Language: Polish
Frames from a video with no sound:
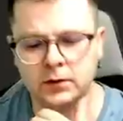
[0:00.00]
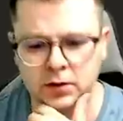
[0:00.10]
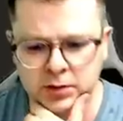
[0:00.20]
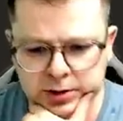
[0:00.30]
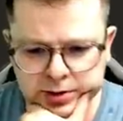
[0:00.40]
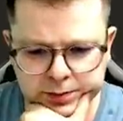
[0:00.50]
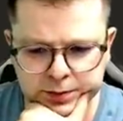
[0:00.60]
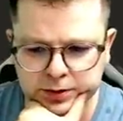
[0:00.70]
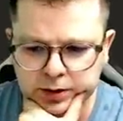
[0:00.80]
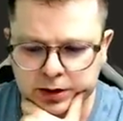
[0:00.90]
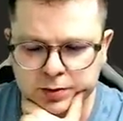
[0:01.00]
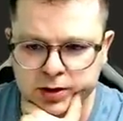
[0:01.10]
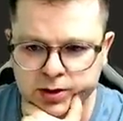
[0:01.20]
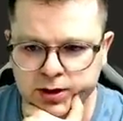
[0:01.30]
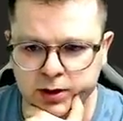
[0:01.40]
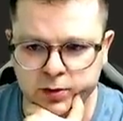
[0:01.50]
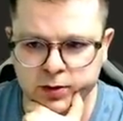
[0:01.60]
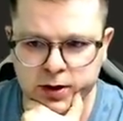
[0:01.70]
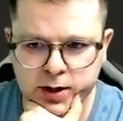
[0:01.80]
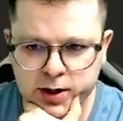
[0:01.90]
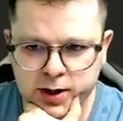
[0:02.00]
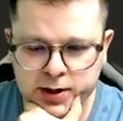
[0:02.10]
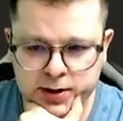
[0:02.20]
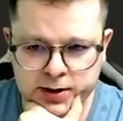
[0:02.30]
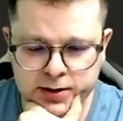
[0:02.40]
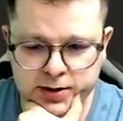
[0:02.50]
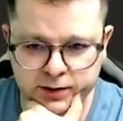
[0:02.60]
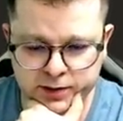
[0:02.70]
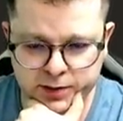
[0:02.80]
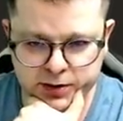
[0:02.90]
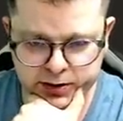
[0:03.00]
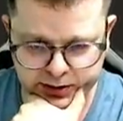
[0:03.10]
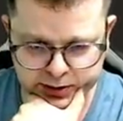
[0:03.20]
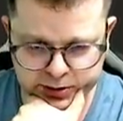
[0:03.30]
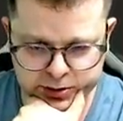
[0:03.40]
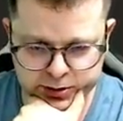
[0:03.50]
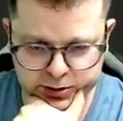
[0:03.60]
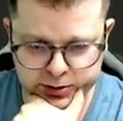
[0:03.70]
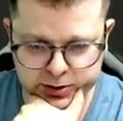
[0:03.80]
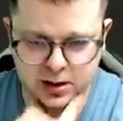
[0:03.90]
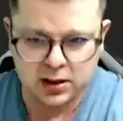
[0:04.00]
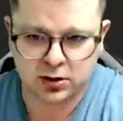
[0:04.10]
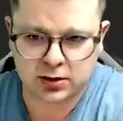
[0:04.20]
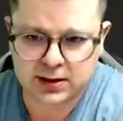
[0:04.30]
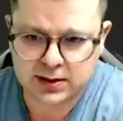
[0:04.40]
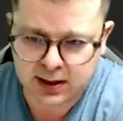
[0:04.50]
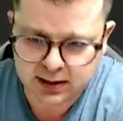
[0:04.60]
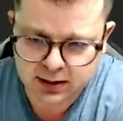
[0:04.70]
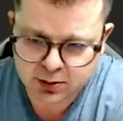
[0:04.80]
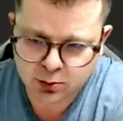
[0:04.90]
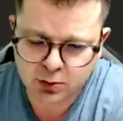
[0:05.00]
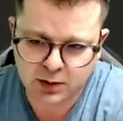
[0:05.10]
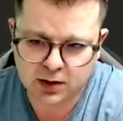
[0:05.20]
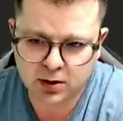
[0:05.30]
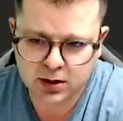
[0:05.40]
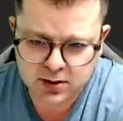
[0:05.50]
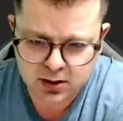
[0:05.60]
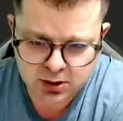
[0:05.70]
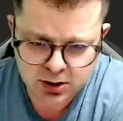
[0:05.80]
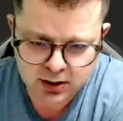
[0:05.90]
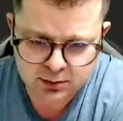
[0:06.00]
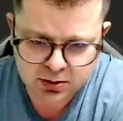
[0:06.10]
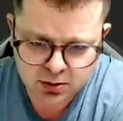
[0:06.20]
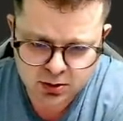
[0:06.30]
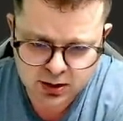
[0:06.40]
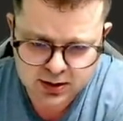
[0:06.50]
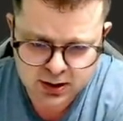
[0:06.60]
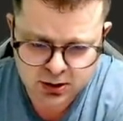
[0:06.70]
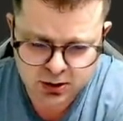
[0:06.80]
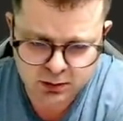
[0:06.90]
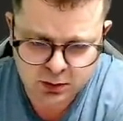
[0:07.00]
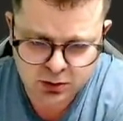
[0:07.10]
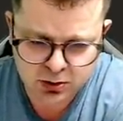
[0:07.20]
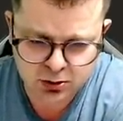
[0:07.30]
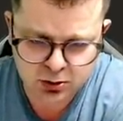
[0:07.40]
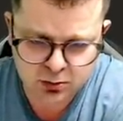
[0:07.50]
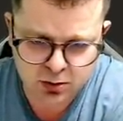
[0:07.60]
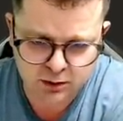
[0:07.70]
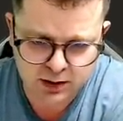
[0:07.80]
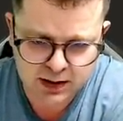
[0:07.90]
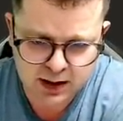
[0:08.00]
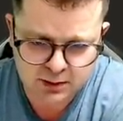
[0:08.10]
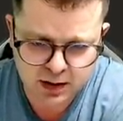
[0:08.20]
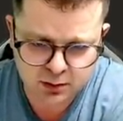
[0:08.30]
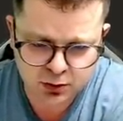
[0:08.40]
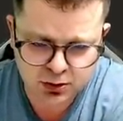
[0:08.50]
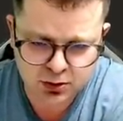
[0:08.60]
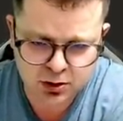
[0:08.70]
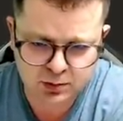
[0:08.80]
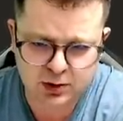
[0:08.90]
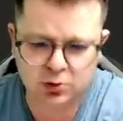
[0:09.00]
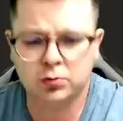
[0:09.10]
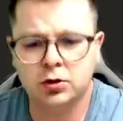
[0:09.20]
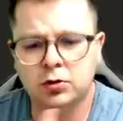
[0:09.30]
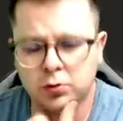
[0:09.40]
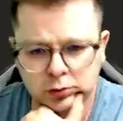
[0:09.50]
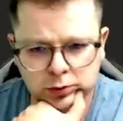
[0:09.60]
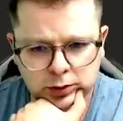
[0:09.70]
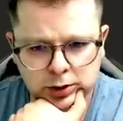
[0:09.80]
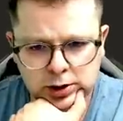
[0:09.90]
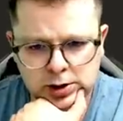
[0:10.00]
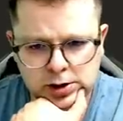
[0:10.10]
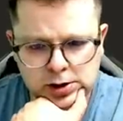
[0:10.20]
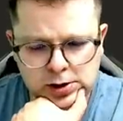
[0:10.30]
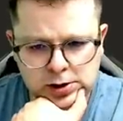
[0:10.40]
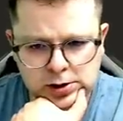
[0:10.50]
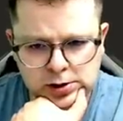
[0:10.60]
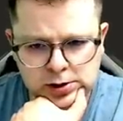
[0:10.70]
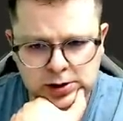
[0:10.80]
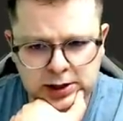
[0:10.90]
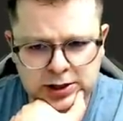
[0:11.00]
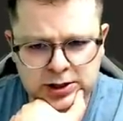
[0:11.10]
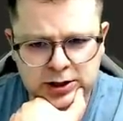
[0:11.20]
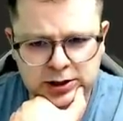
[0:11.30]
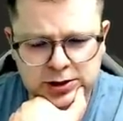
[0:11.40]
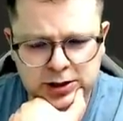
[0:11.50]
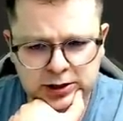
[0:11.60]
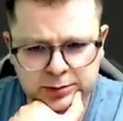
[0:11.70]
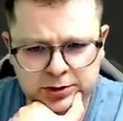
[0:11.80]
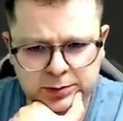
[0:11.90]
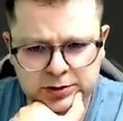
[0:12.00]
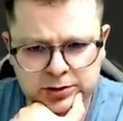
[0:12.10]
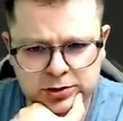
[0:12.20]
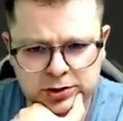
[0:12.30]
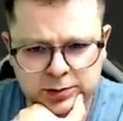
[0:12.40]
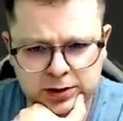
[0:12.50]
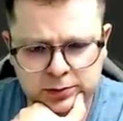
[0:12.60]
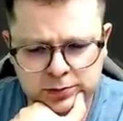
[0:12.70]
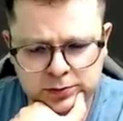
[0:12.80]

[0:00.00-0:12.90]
No, zobaczymy, mój drogi przyjacielu, co wymyślisz. No teraz tak, analizujmy. Goniec G7, skoczek C6 to mi przychodzi do głowy. Hetman musi się trzymać tu i tu. Raczej na D7 się będzie trzymał.